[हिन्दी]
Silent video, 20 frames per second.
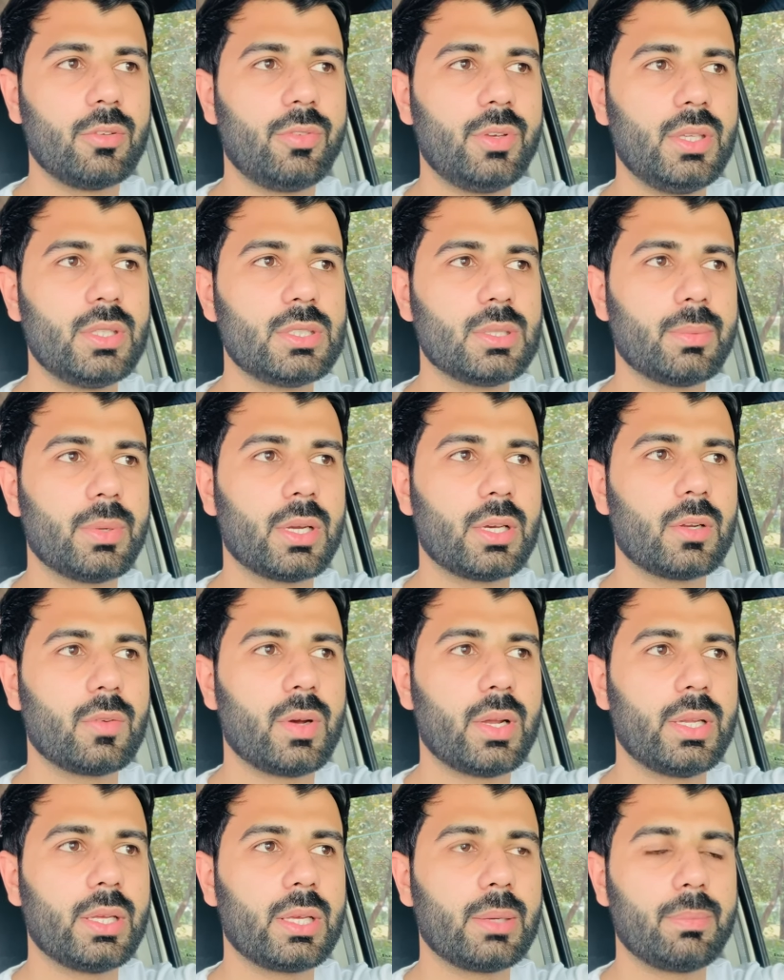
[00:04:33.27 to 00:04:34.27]
फीस जमा
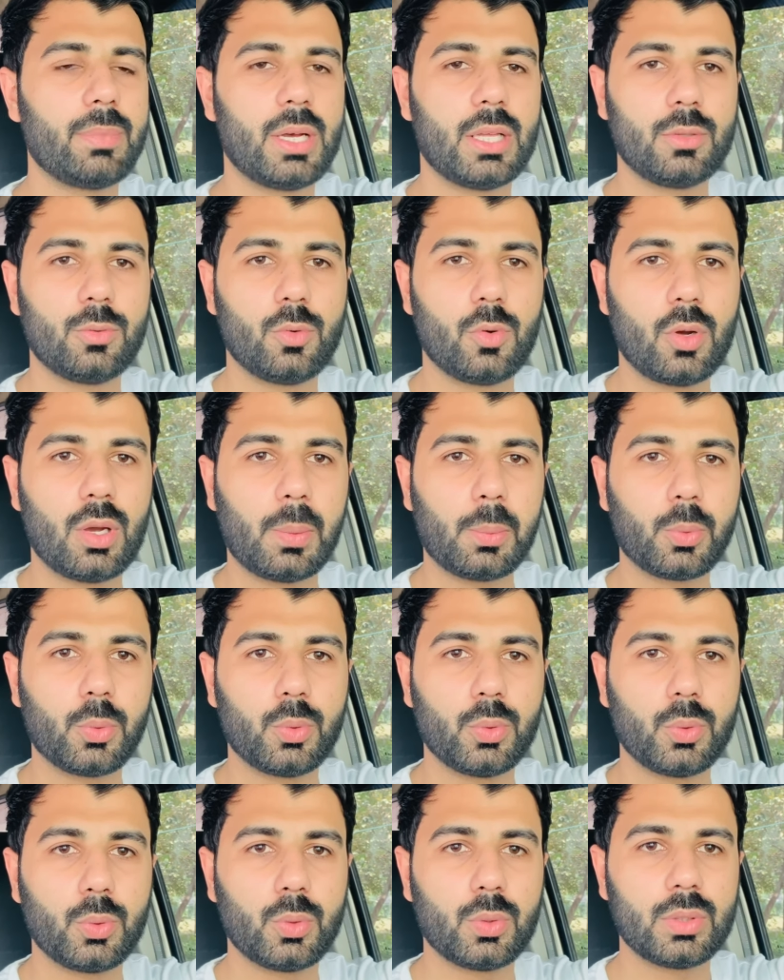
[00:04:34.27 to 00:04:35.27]
करवाने के बाद वो
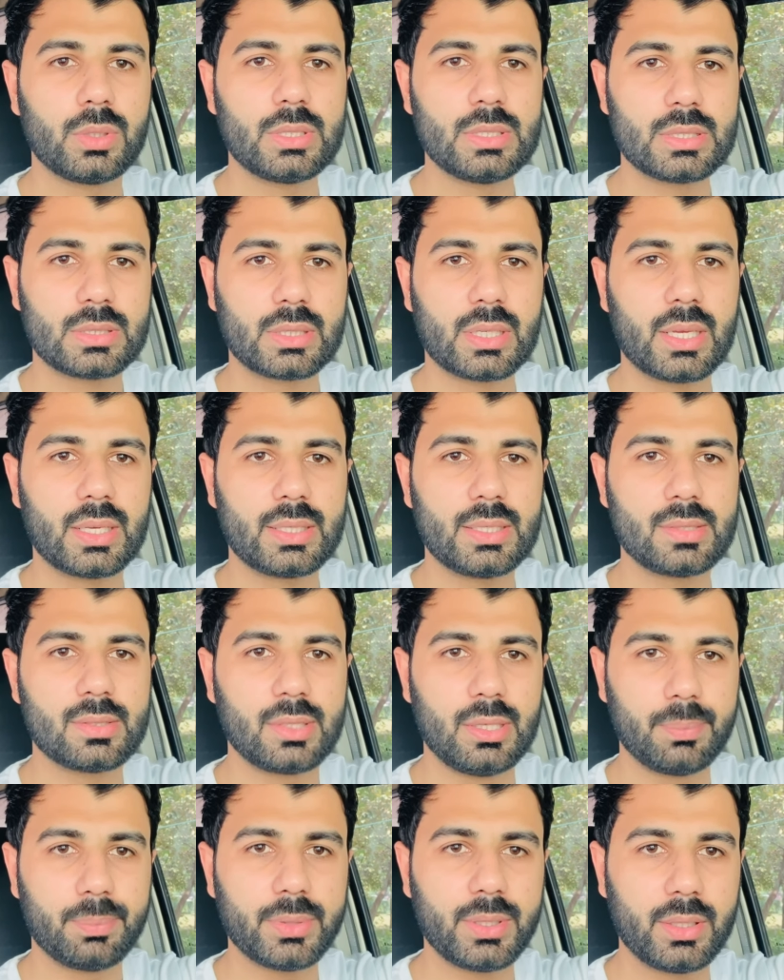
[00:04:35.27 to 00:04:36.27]
आपको इस तरह की
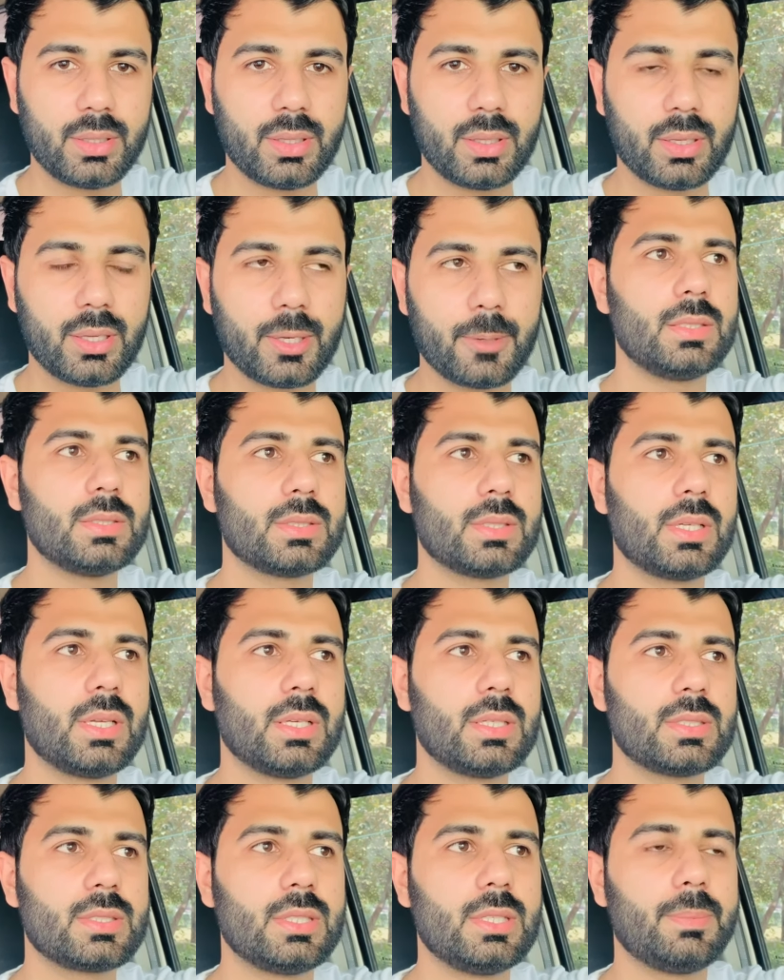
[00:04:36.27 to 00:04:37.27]
स्लिप दे देंगे इस
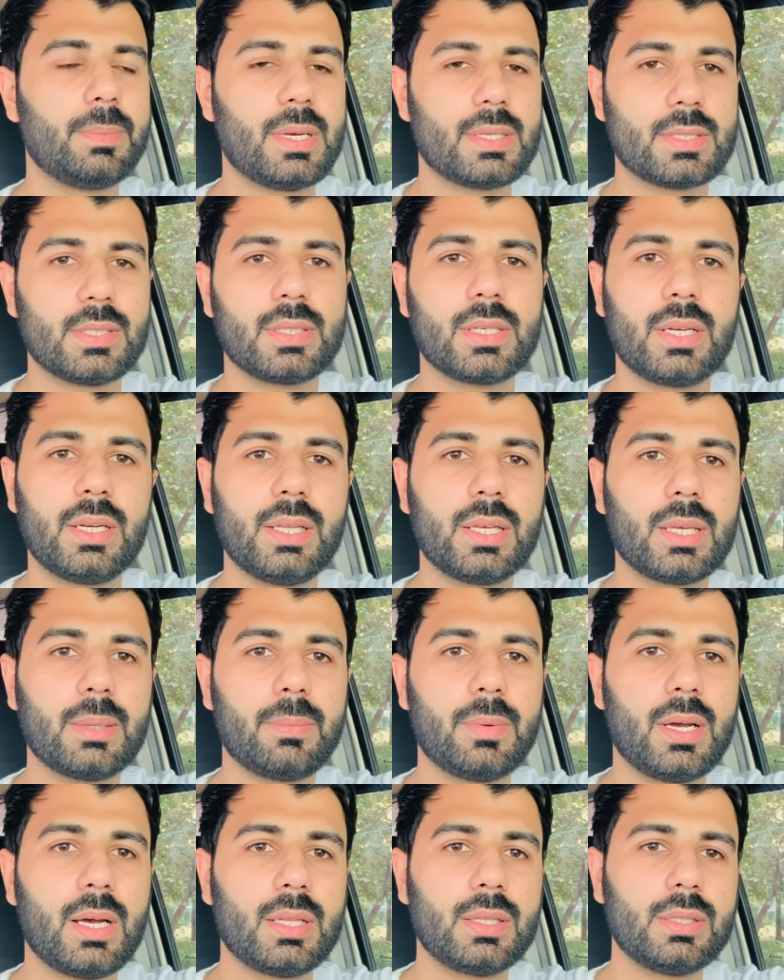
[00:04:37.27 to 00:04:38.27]
तरह की स्लिप हासिल करने के
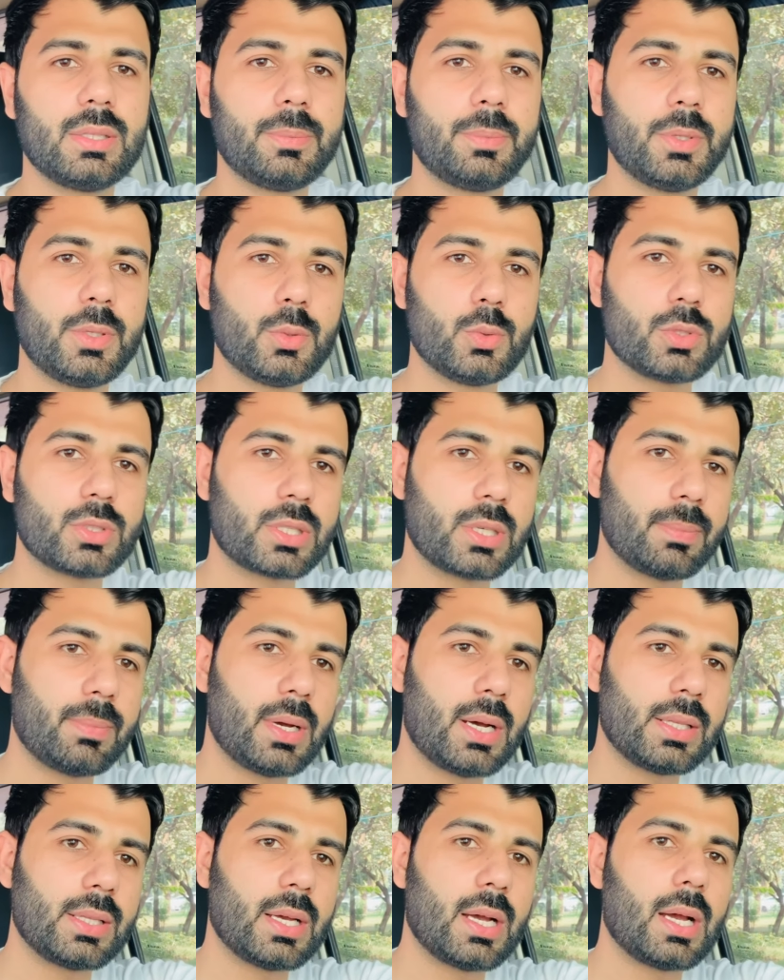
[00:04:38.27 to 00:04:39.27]
बाद फिर उसके
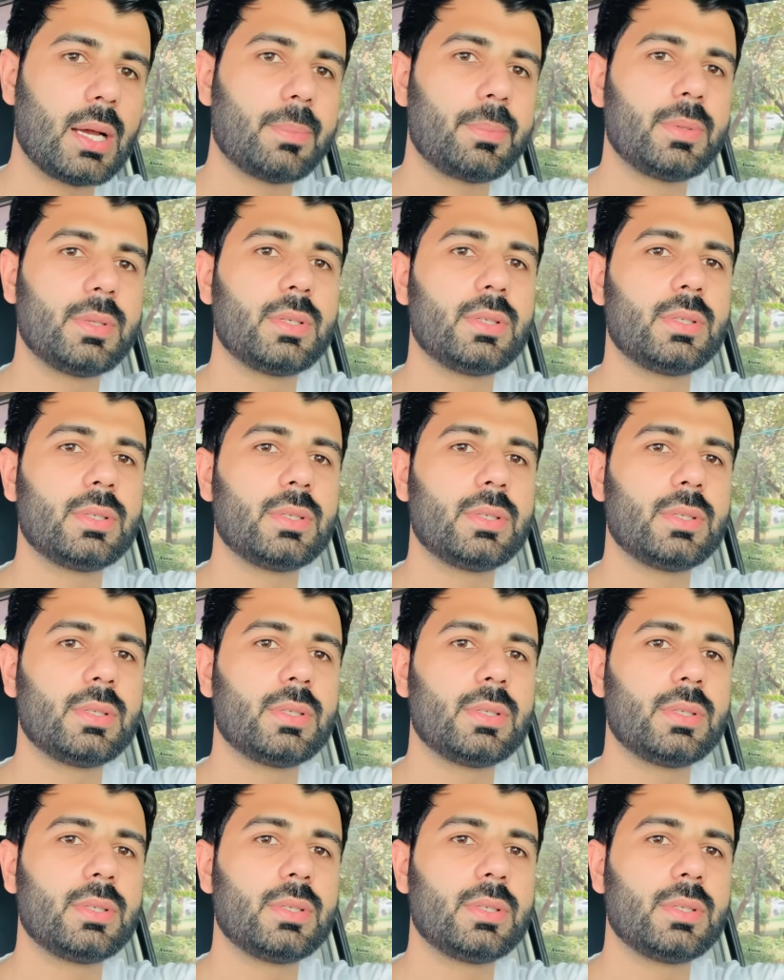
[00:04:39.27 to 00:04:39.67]
बाद आप